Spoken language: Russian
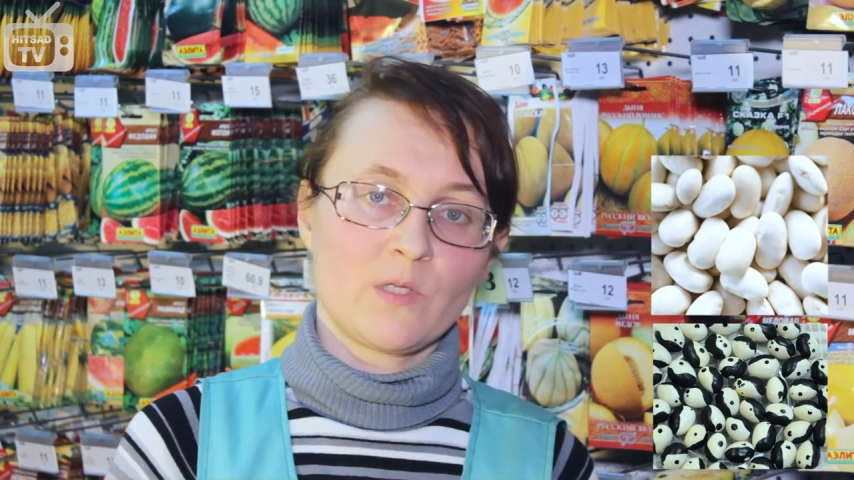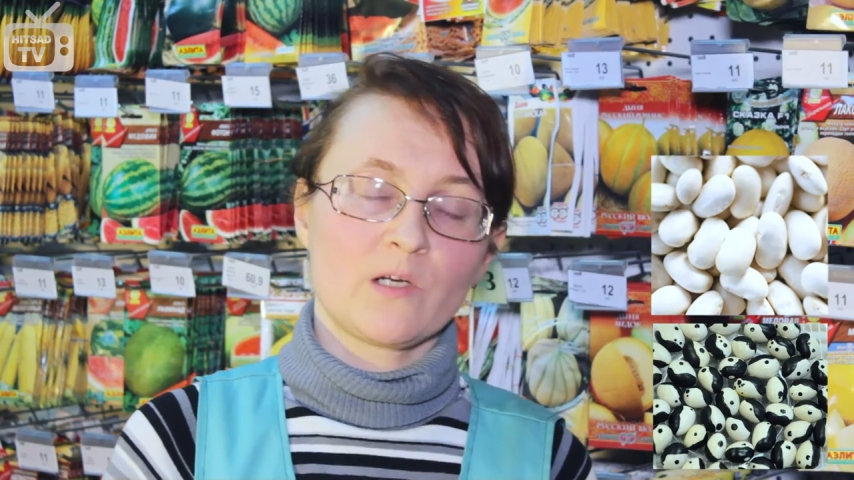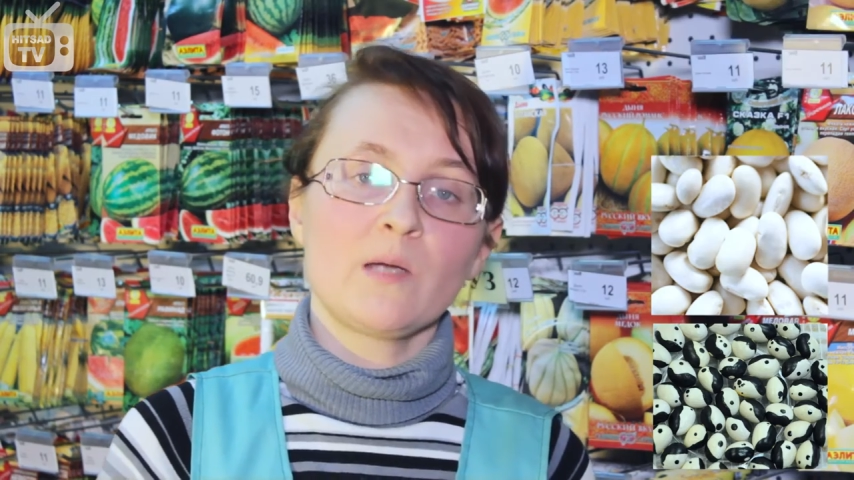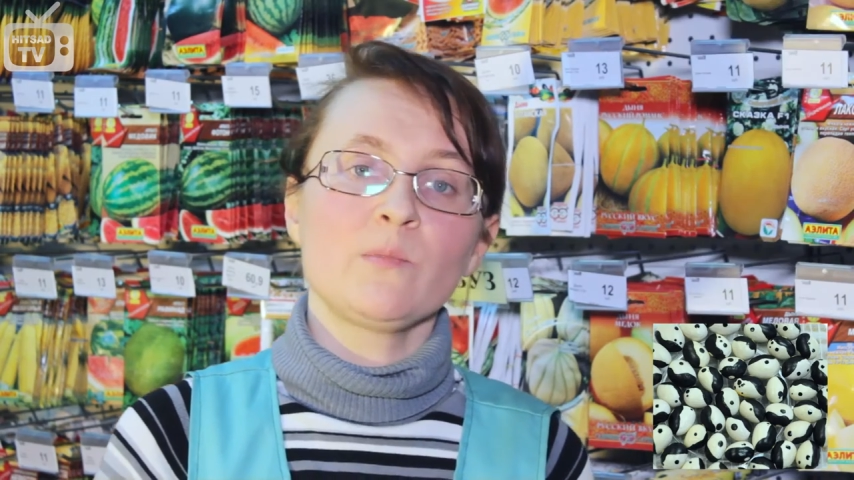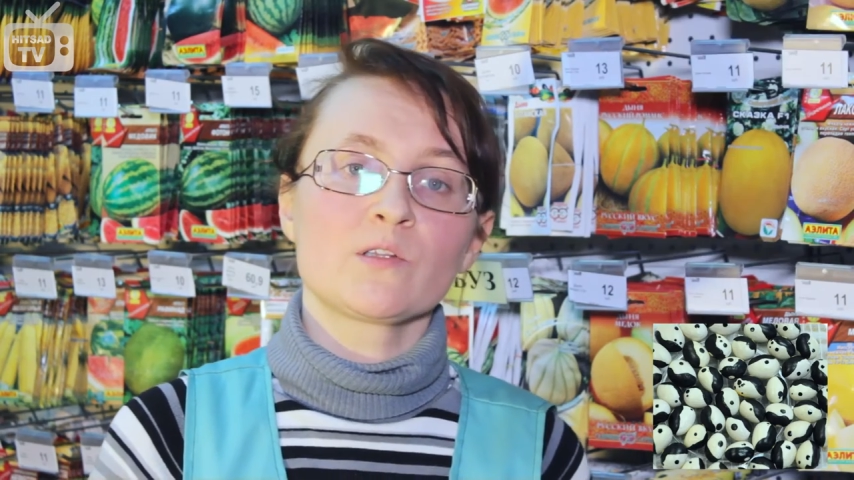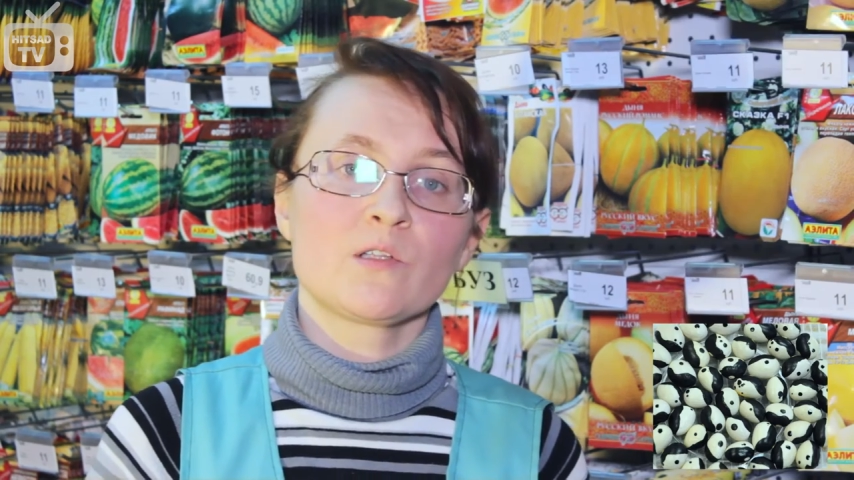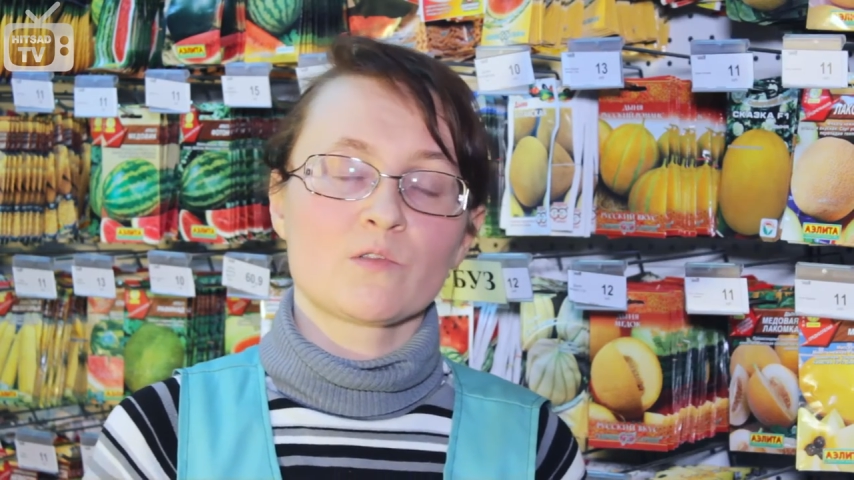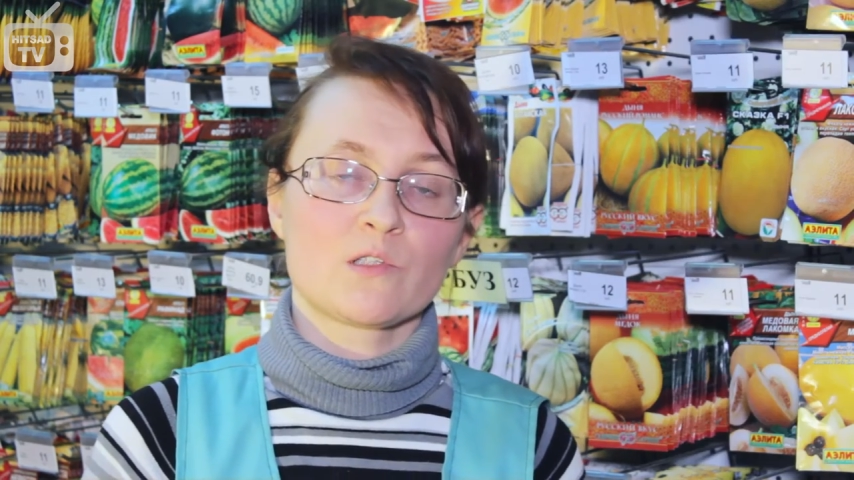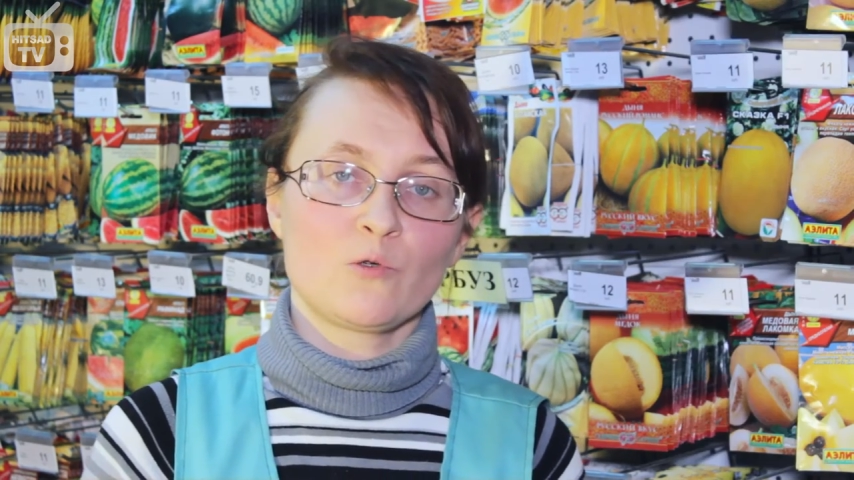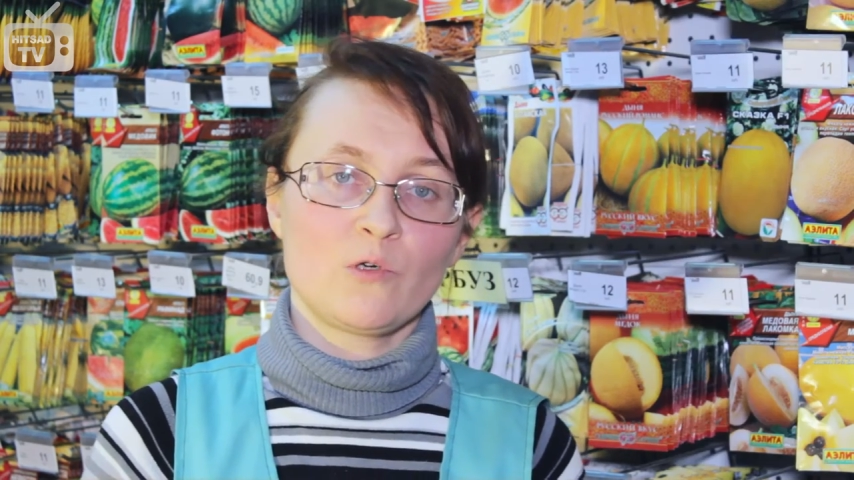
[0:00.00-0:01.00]

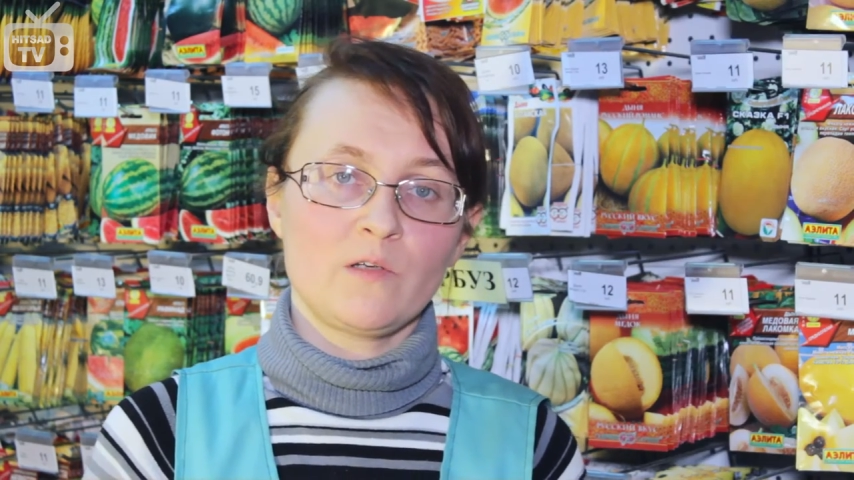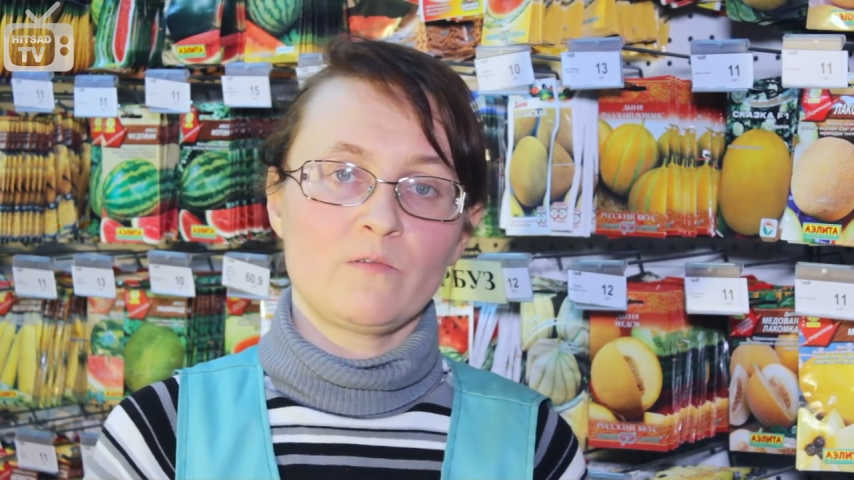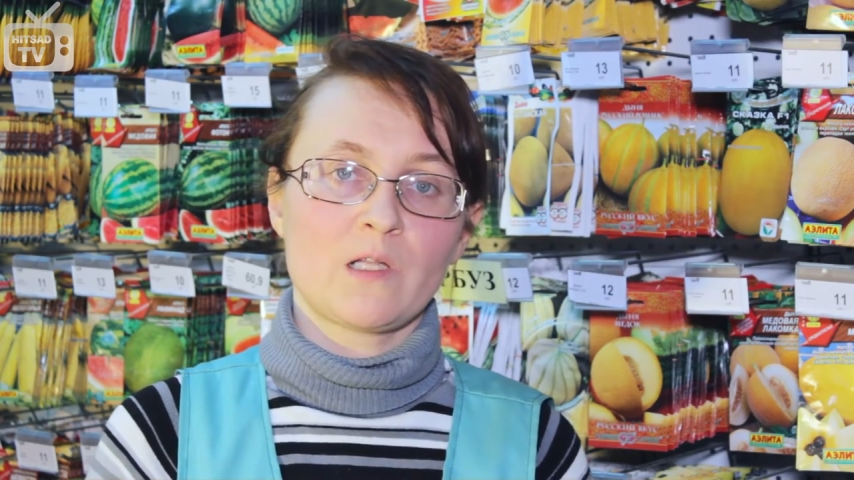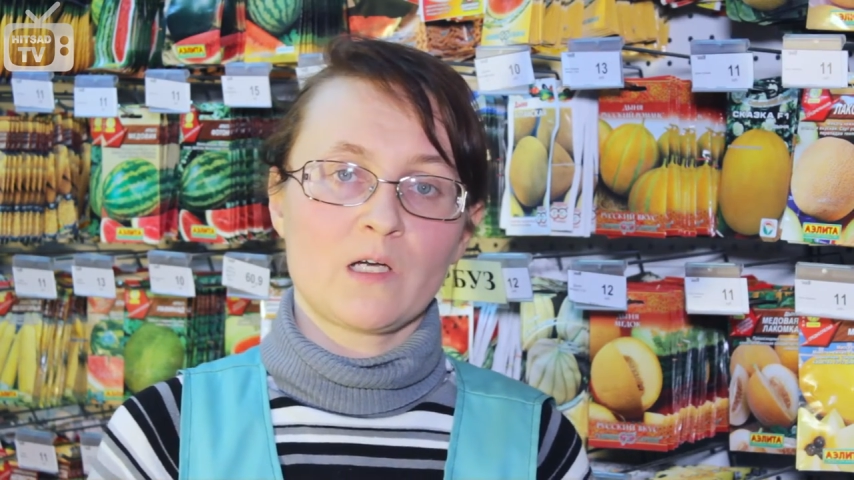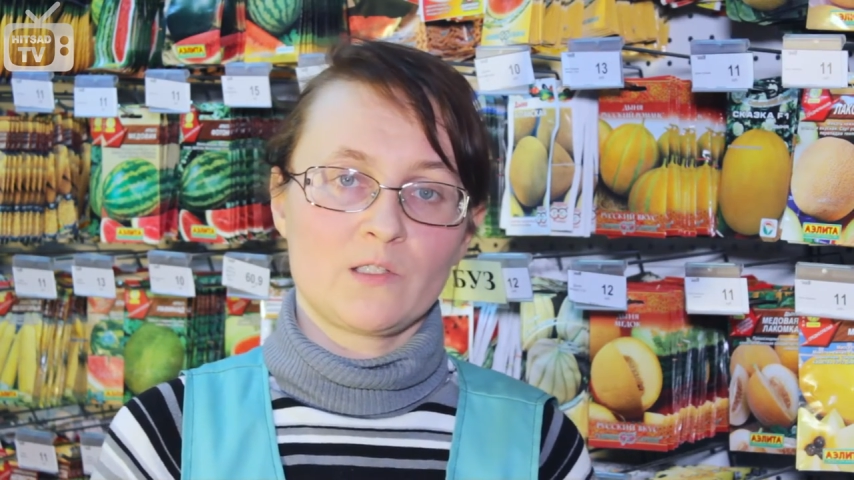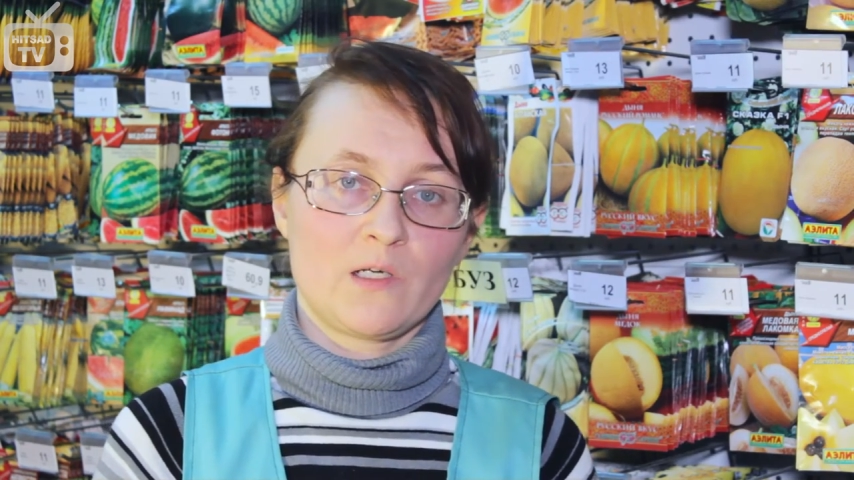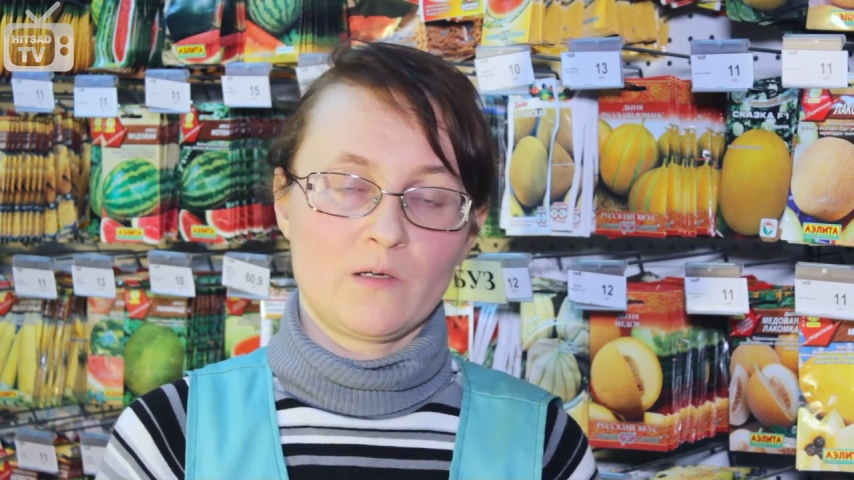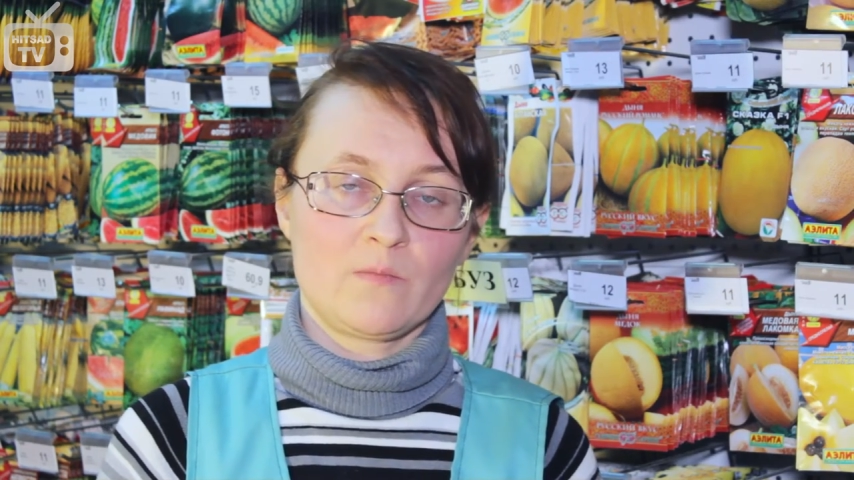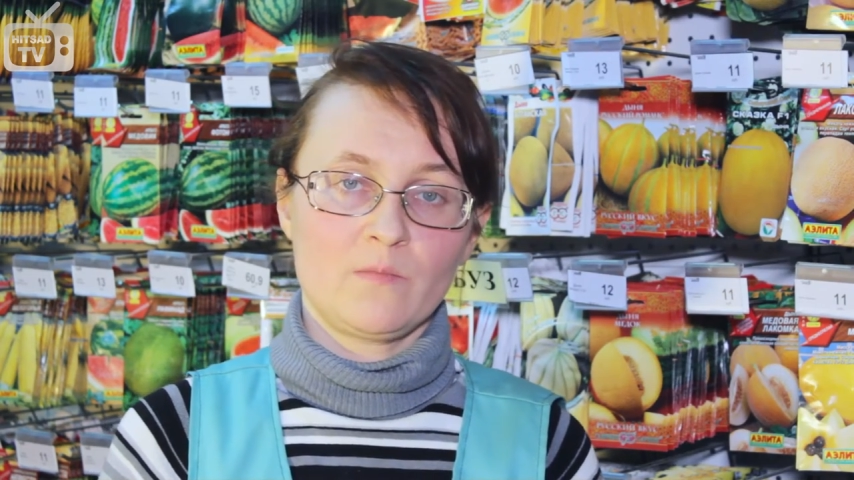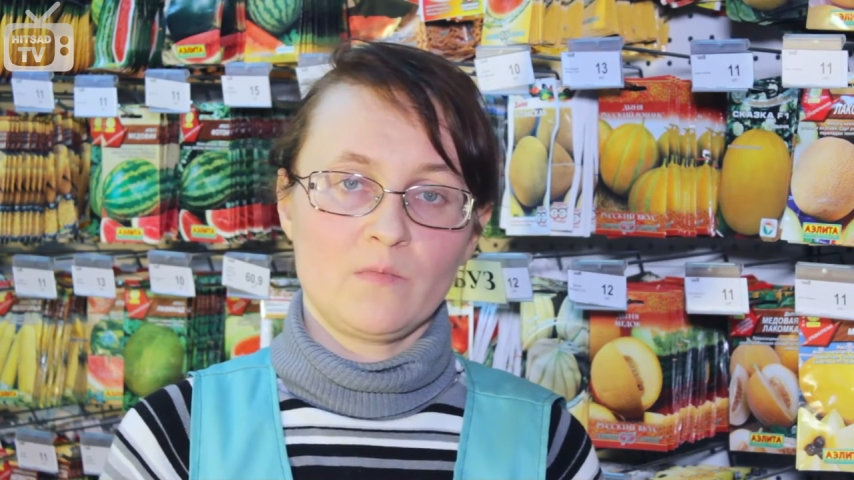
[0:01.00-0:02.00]
пергаментного слоя и
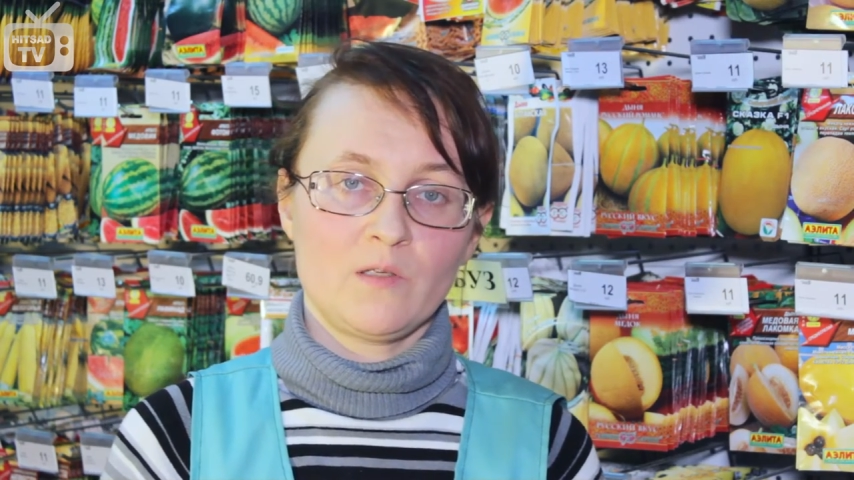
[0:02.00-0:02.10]
волокна,